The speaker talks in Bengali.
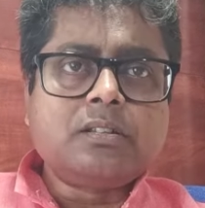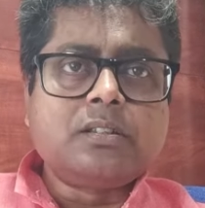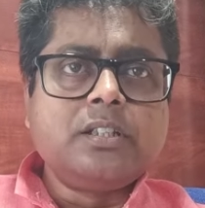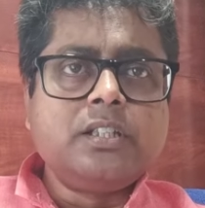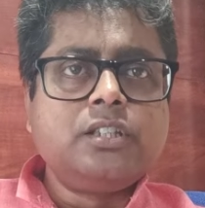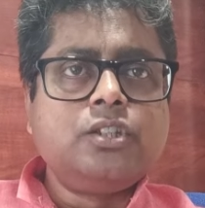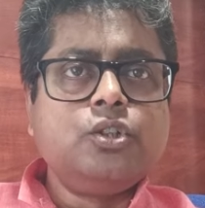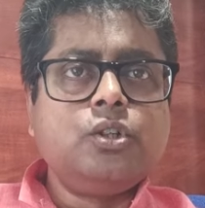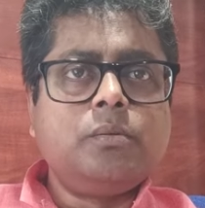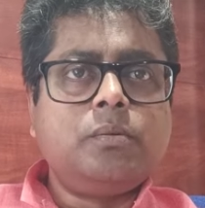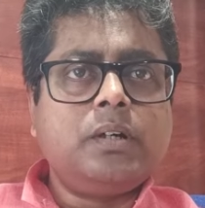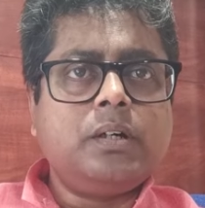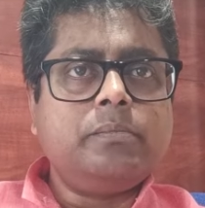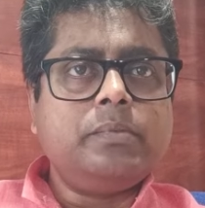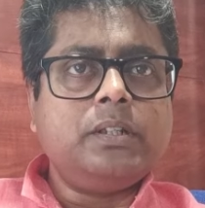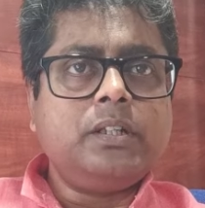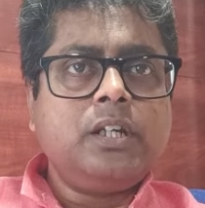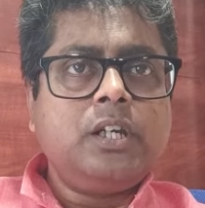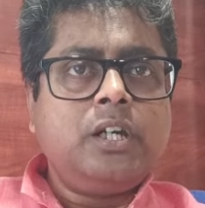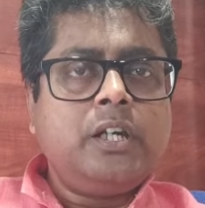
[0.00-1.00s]

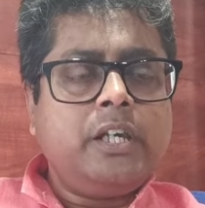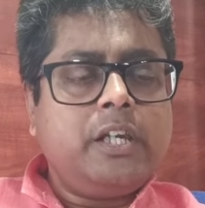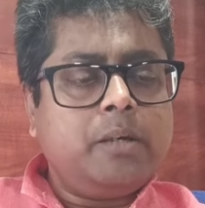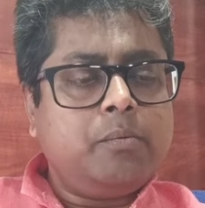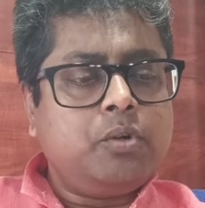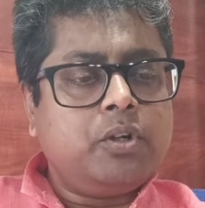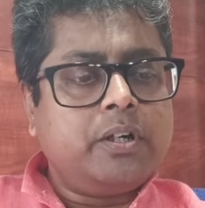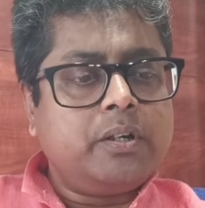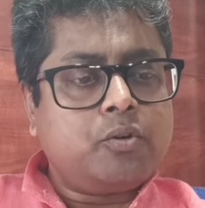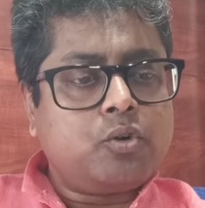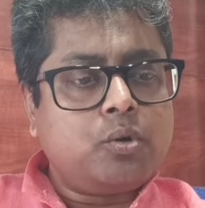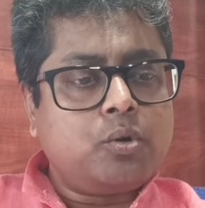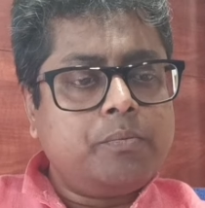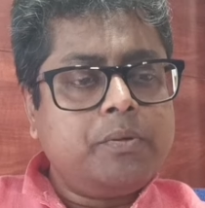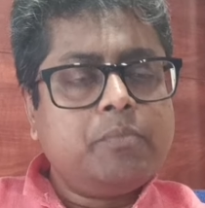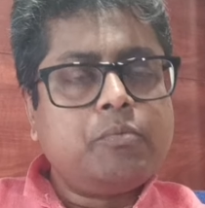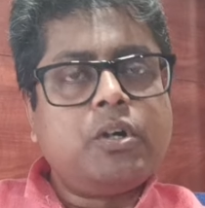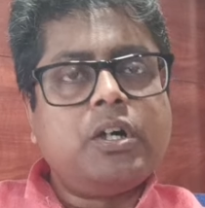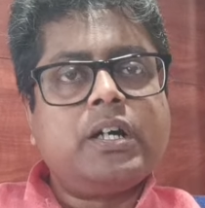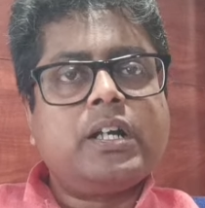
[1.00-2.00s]
তৃতীয়ভাবে এবং
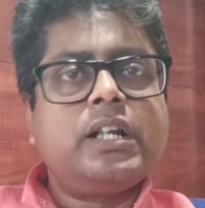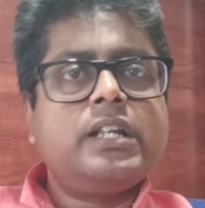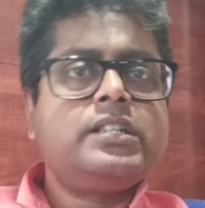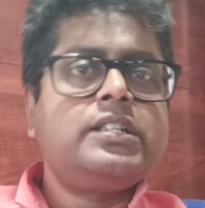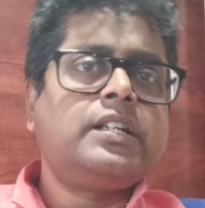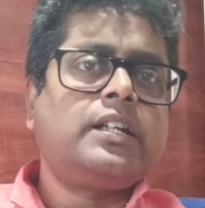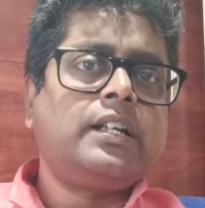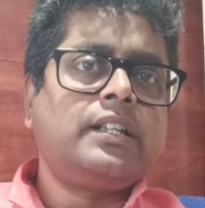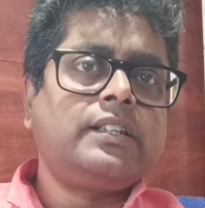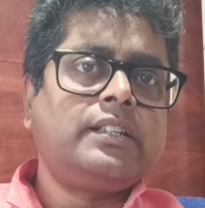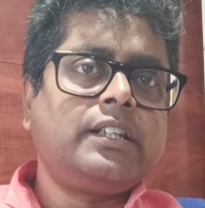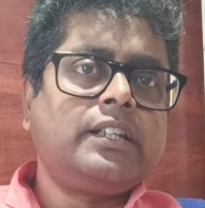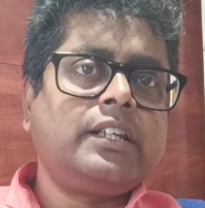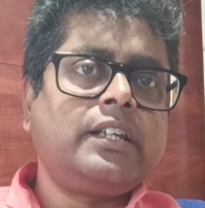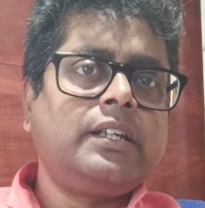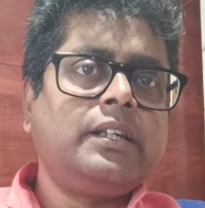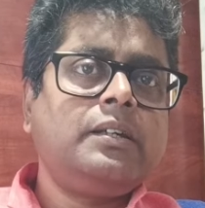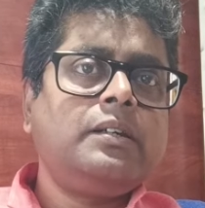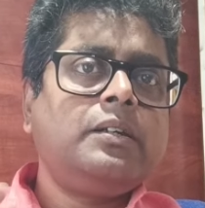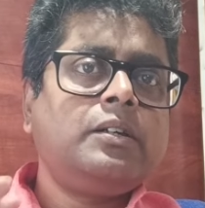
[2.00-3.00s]
রবি মহারাজ এখান
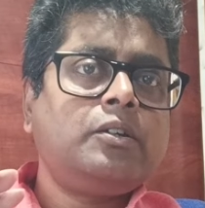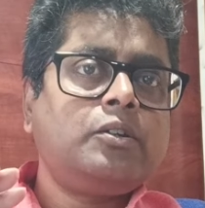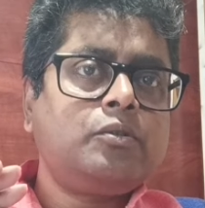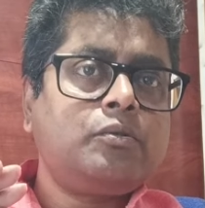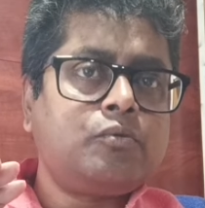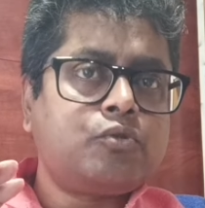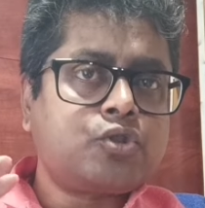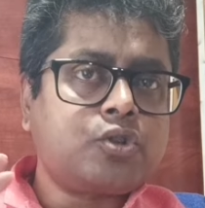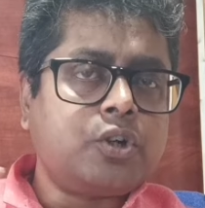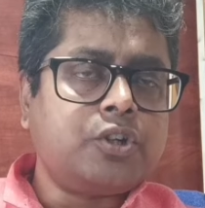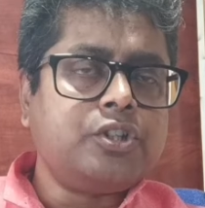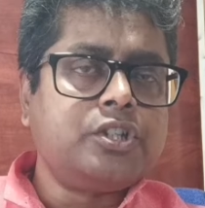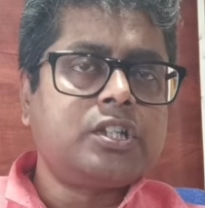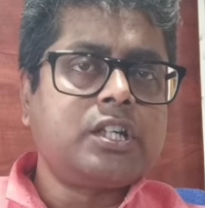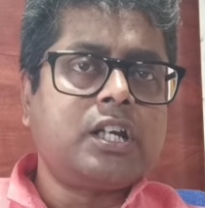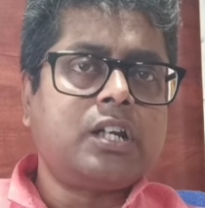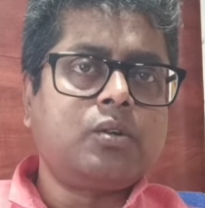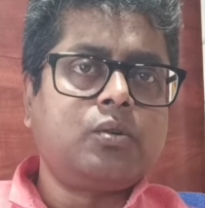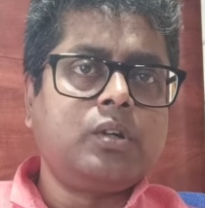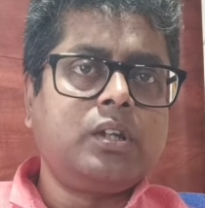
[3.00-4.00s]
থেকে
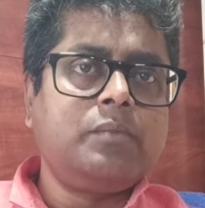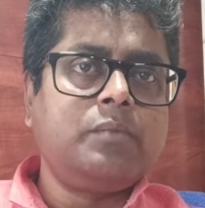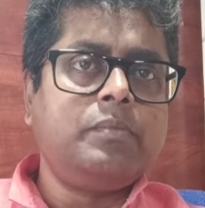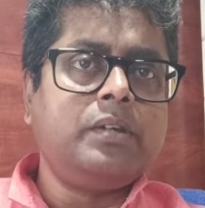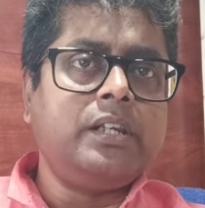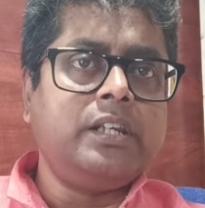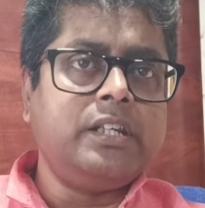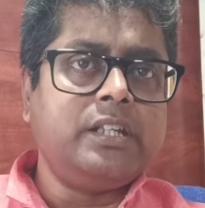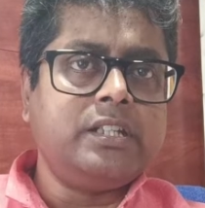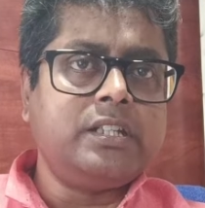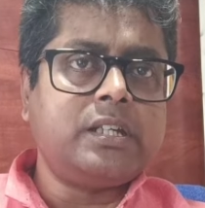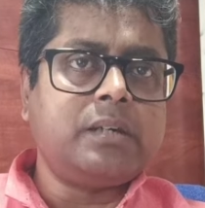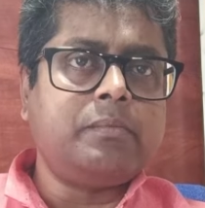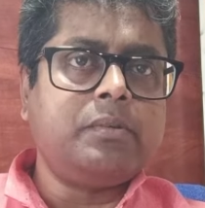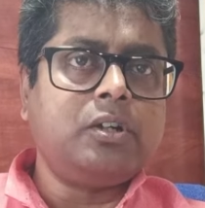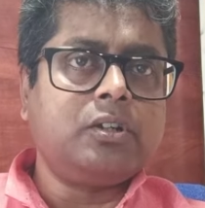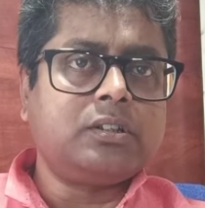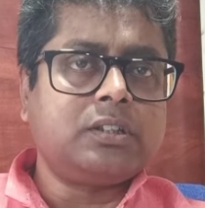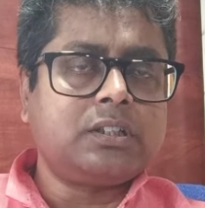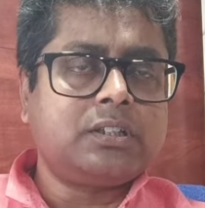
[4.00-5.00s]
সঞ্চার করে বেরিয়ে যাবে
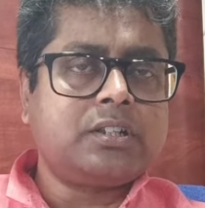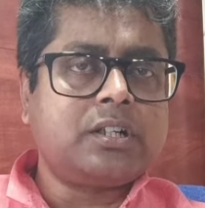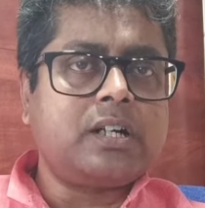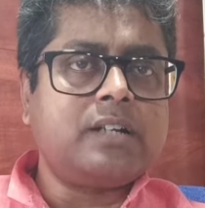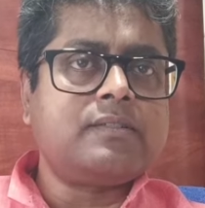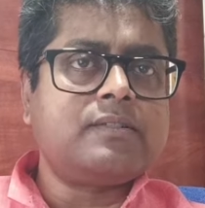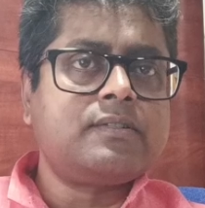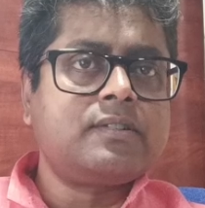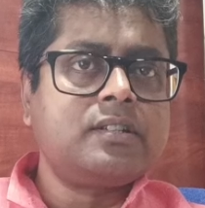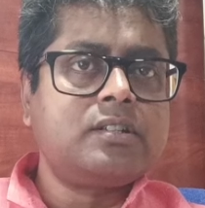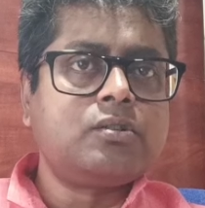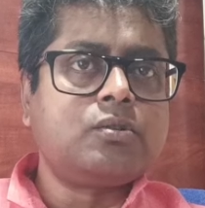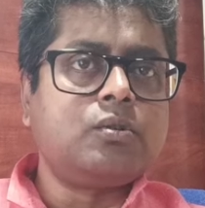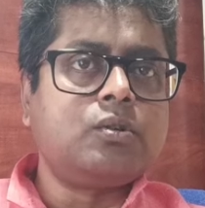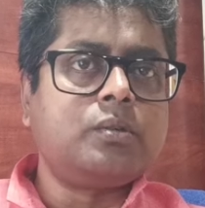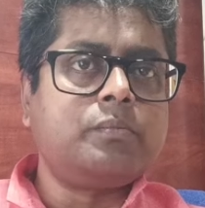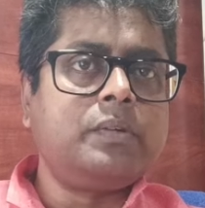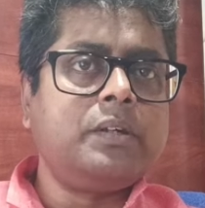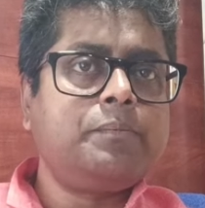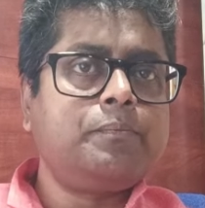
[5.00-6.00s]
অর্থাৎ ট্রানজিট
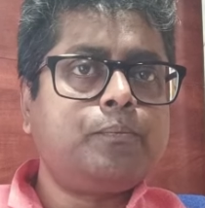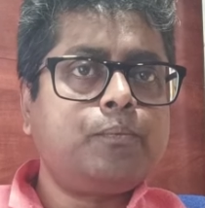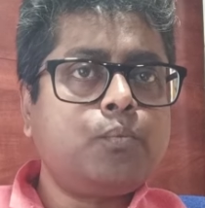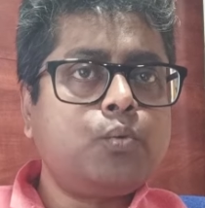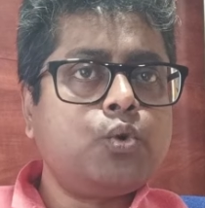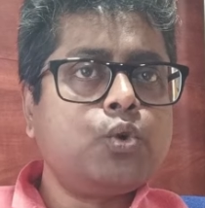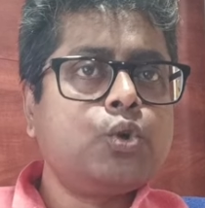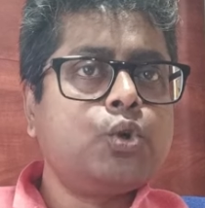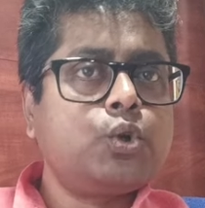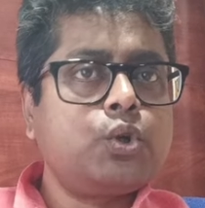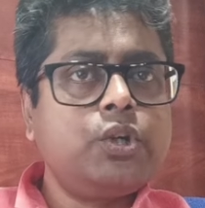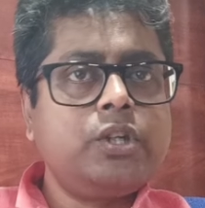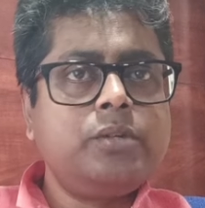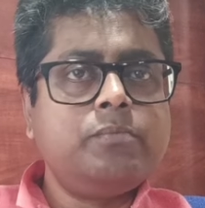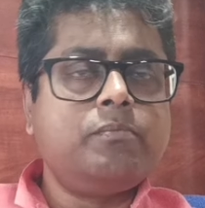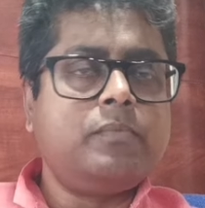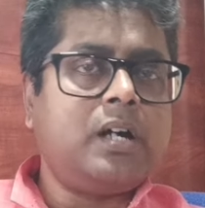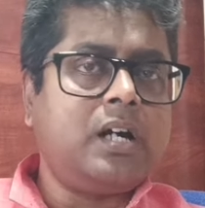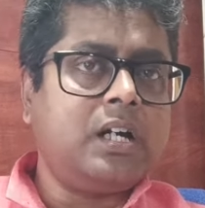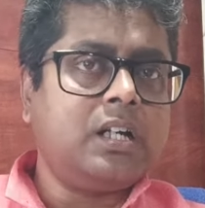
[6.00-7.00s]
করবে পনেরোই
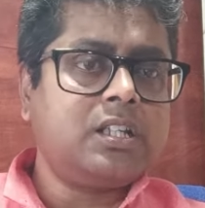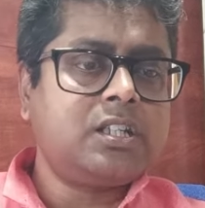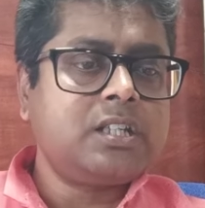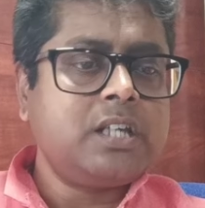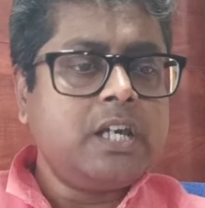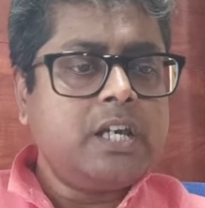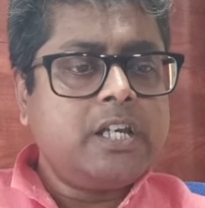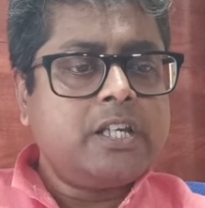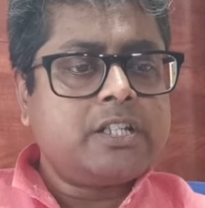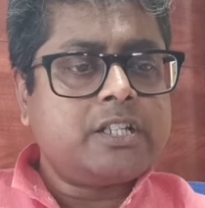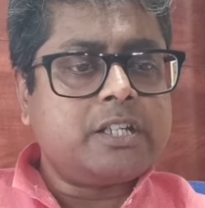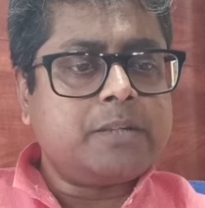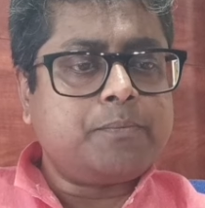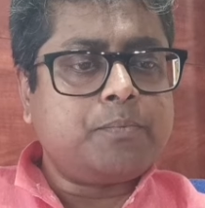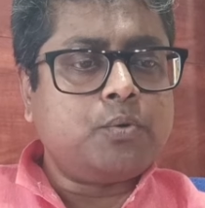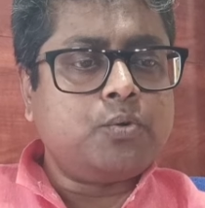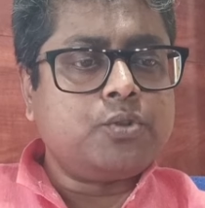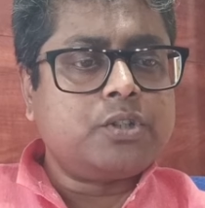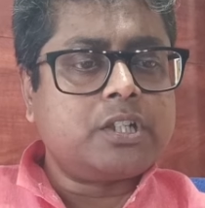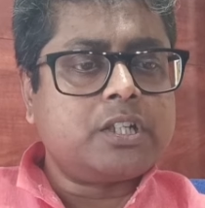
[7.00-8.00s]
মার্চ সে
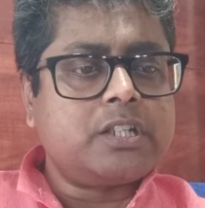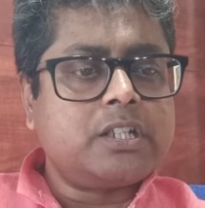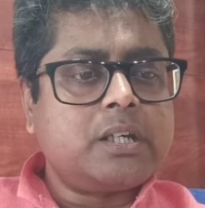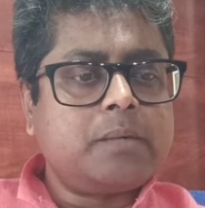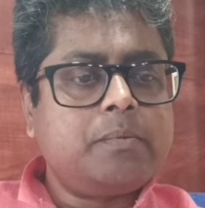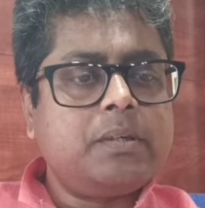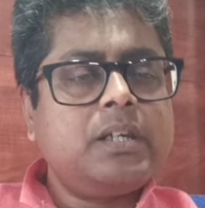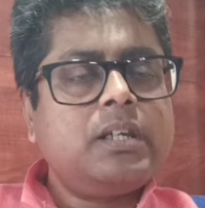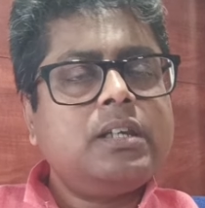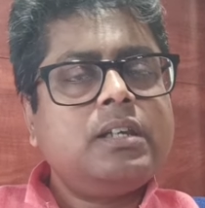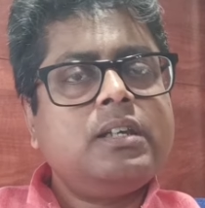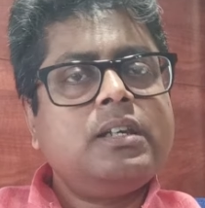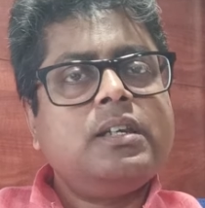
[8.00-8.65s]
পৌঁছে যাবে